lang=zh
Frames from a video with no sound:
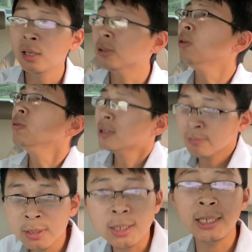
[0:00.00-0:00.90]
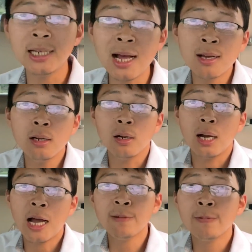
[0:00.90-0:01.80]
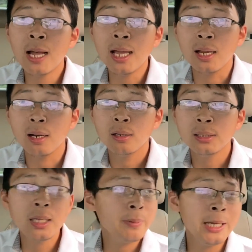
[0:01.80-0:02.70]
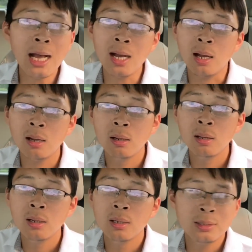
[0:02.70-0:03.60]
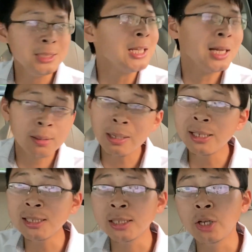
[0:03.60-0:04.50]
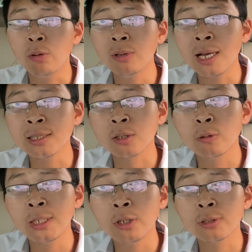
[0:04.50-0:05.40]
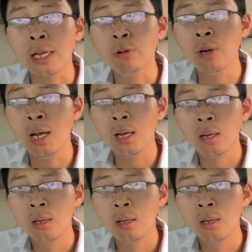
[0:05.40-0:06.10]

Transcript: 都是什么？伊拉克、阿富汗、利比亚，你打他妈那些鸟不拉屎国家有啥用啊？